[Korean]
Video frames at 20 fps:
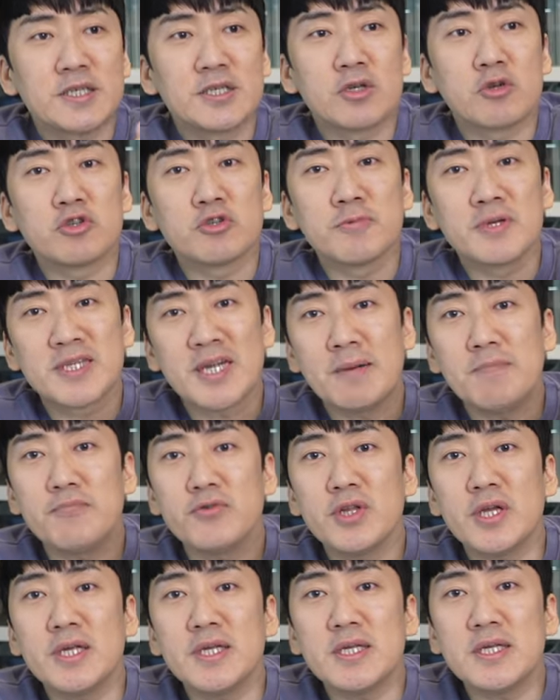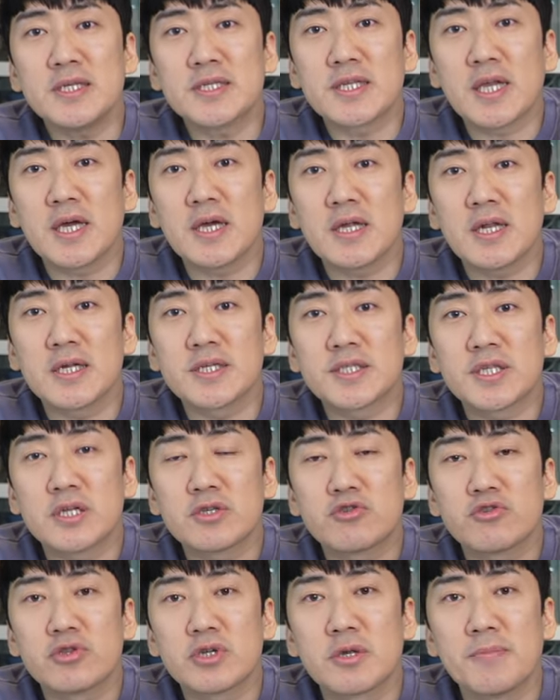이제 요즘에 삼분의 일 스케일의
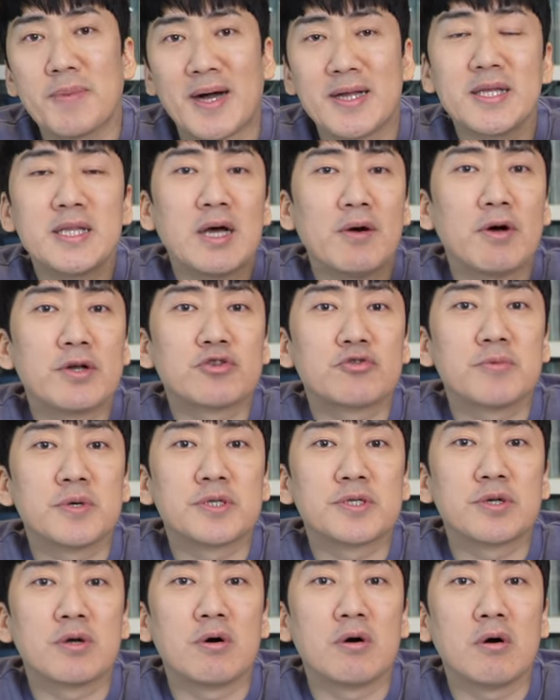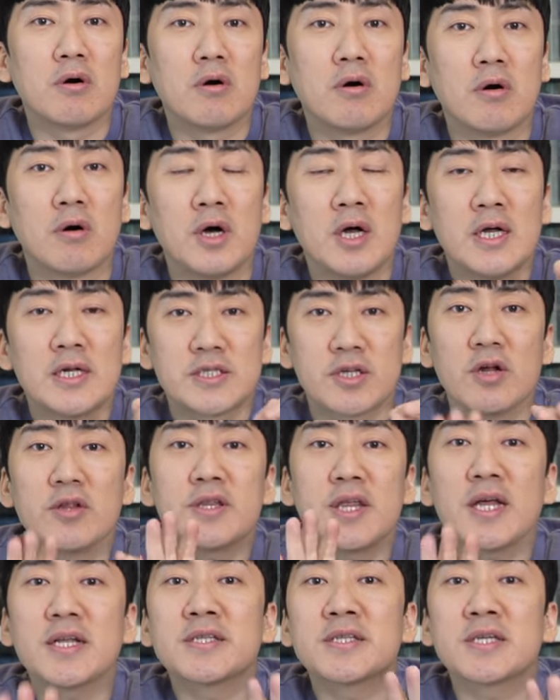스태츄들이 많이 나와주면서
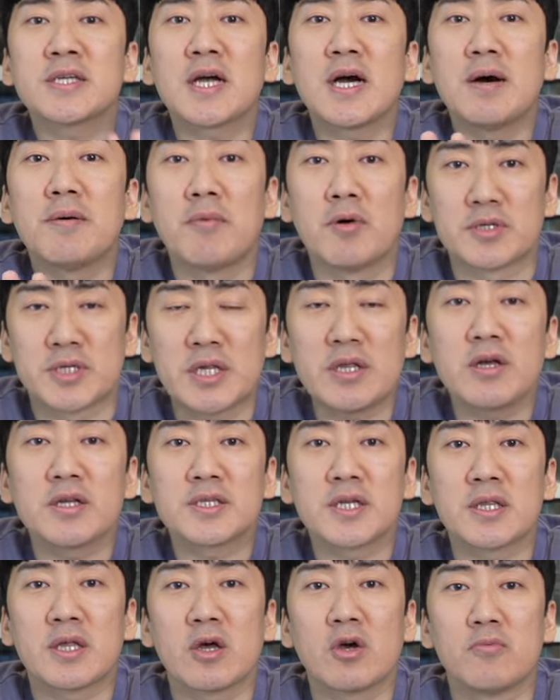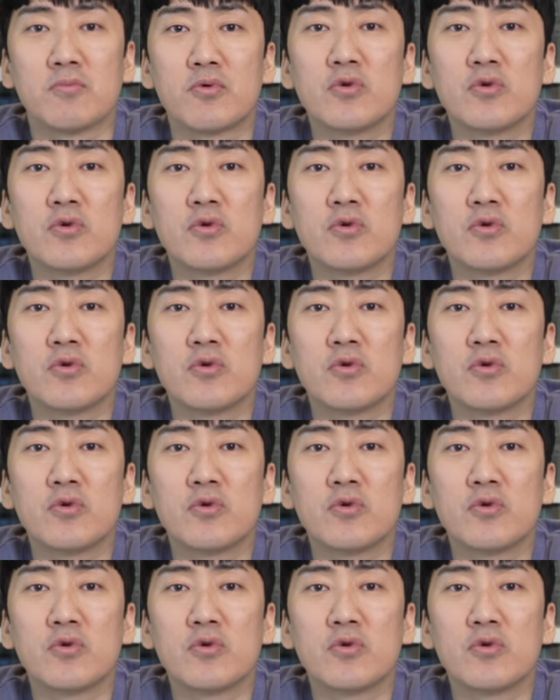선택지가 뭐 생겼잖아요.